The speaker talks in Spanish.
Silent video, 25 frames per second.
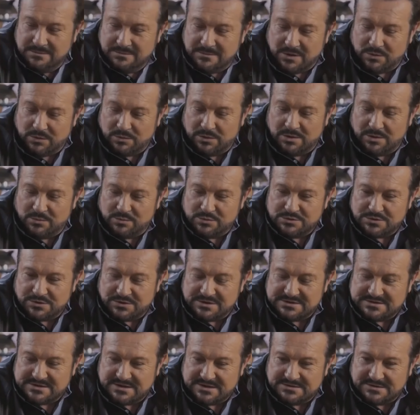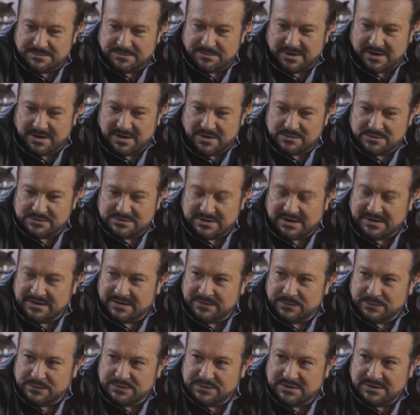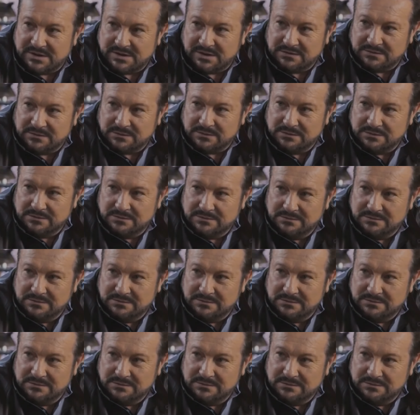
Me duele mucho que estén separados queriéndose tanto.